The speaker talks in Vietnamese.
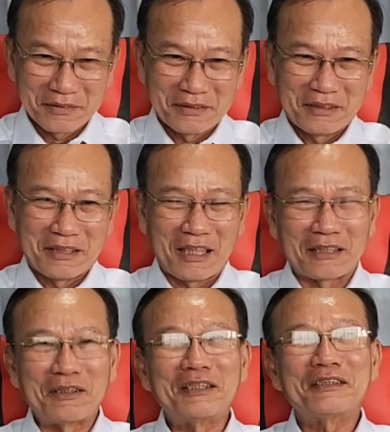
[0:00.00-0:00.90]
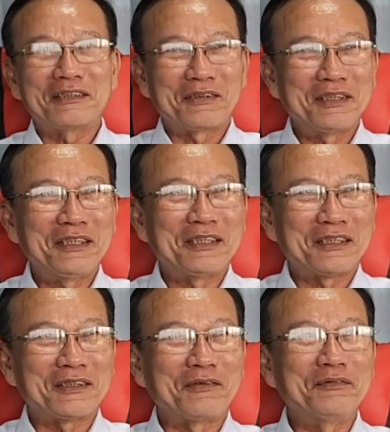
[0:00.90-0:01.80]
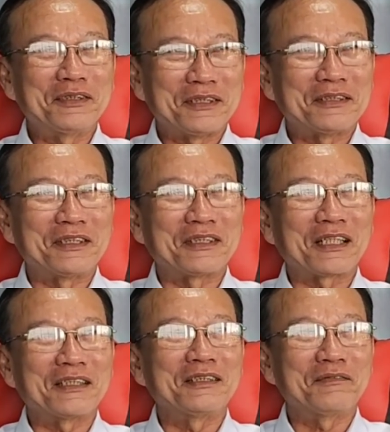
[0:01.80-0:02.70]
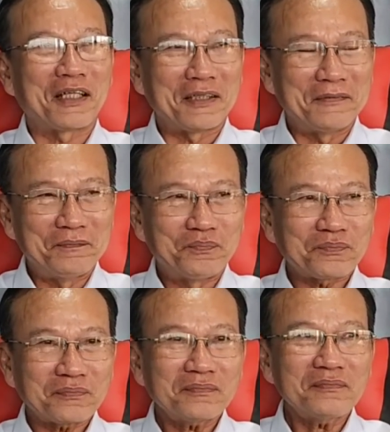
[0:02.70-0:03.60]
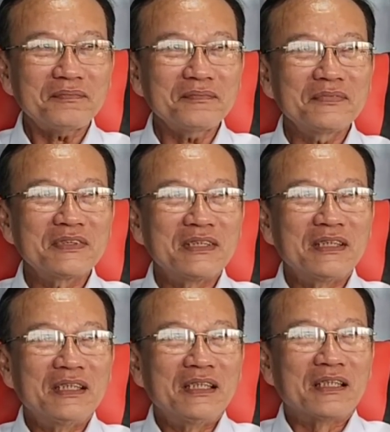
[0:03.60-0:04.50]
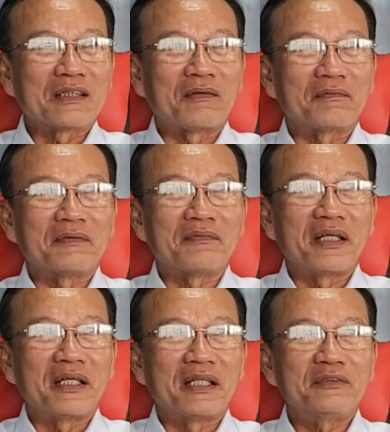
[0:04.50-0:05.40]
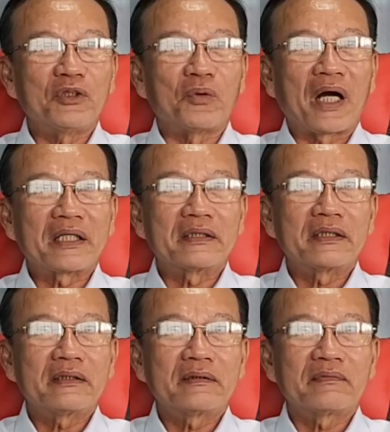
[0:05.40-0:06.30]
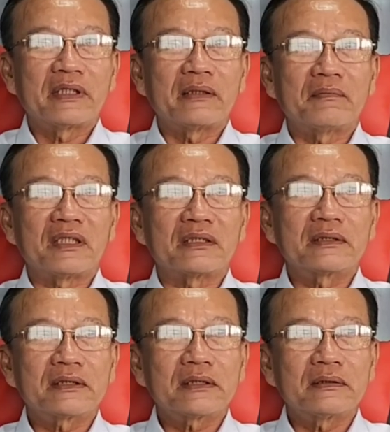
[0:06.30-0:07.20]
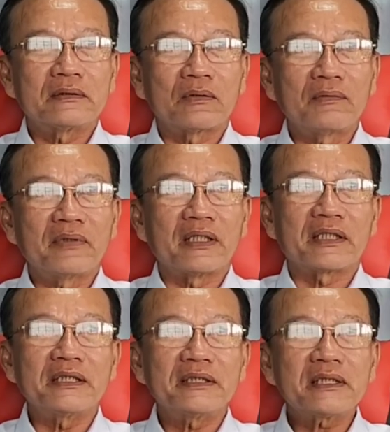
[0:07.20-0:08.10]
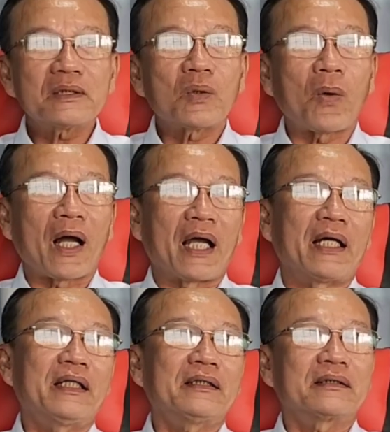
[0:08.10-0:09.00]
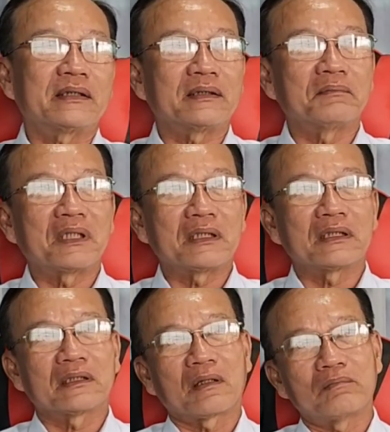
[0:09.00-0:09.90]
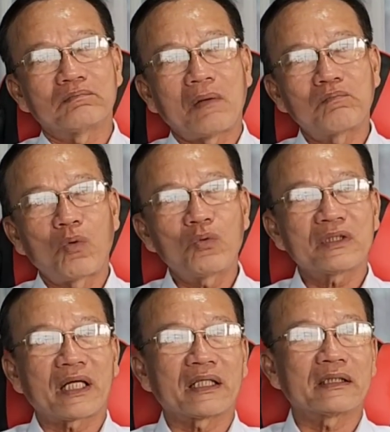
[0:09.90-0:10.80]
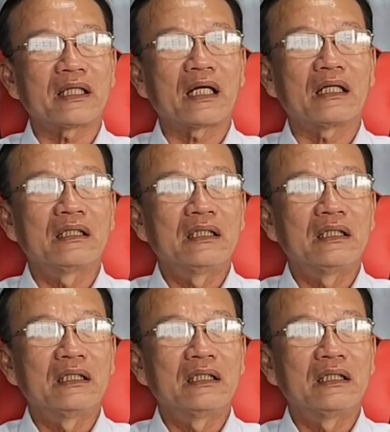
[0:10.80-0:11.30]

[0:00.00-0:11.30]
Dạ. à, anh nói anh nói là đúng là sự thật là như vậy yeah. Dạ. còn mà về ví dụ anh à, về mà nói về cái sức khỏe thì mình cũng mong muốn rằng là